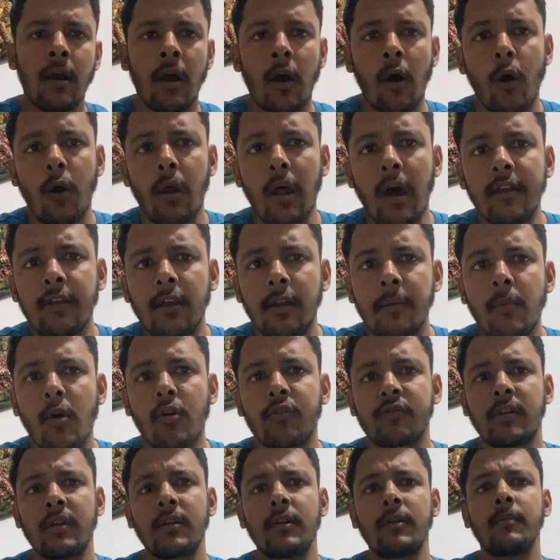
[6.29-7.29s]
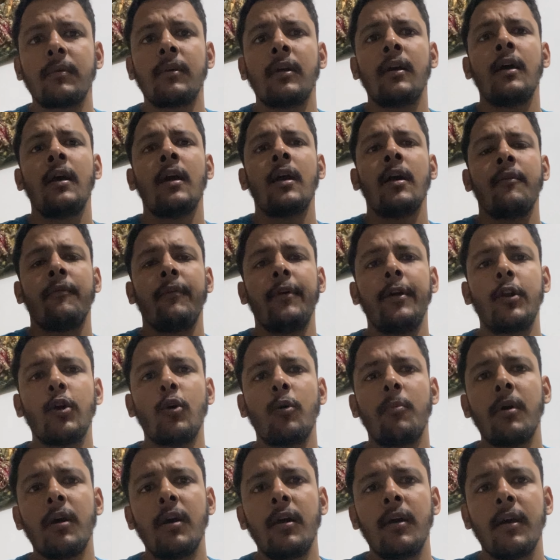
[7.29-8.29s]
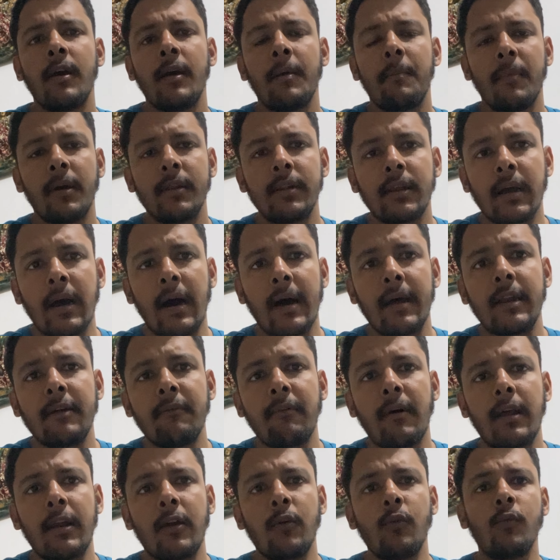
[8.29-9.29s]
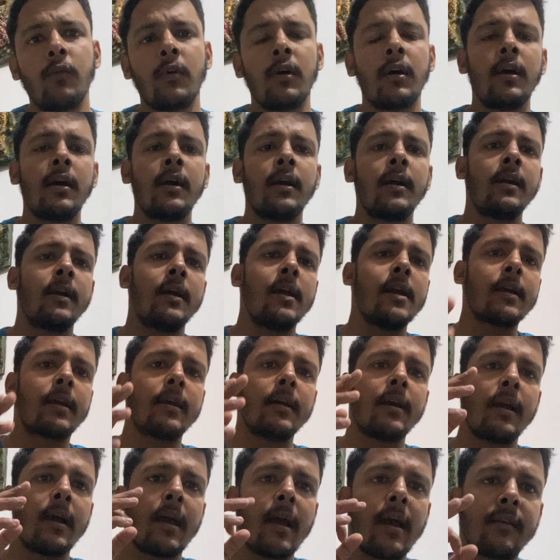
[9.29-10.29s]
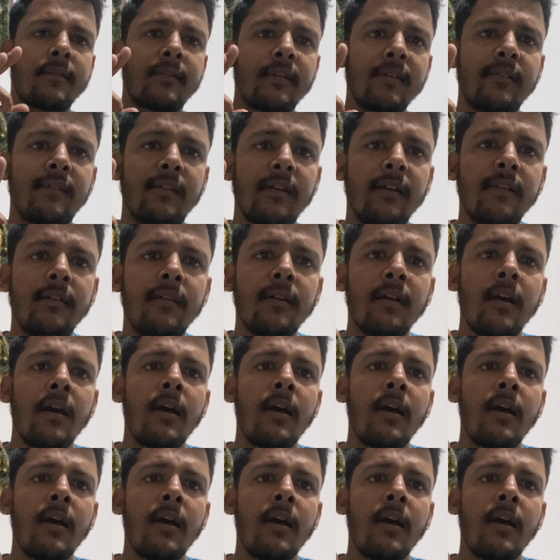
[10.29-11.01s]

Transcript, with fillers: और आज अनबॉक्सिंग वीडियो में मैं दिखाने वाला हूँ एक ऐसी चीज़